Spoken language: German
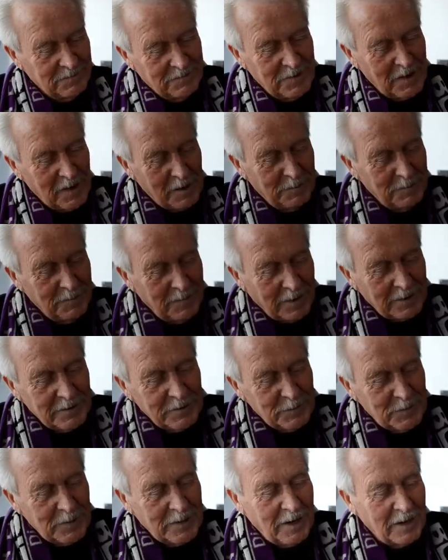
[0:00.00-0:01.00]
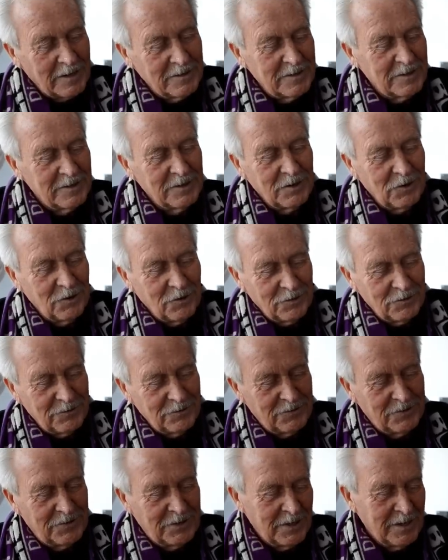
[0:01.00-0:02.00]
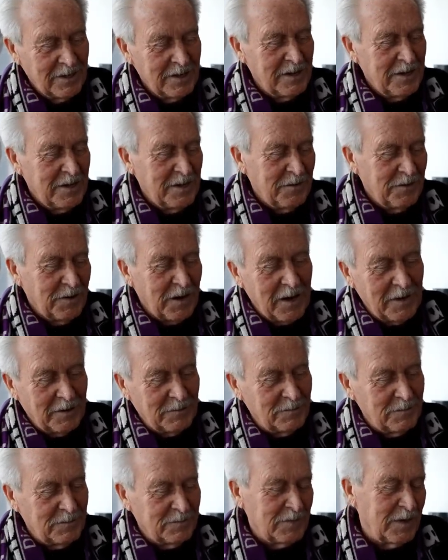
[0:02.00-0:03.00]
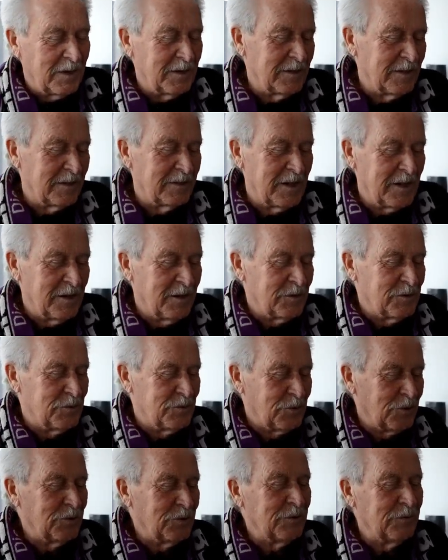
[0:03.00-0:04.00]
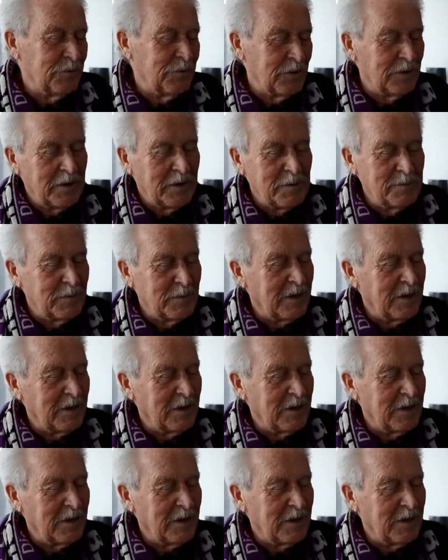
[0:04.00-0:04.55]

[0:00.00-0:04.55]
Wir haben andere Bekannte und ein, einer der Söhne von einem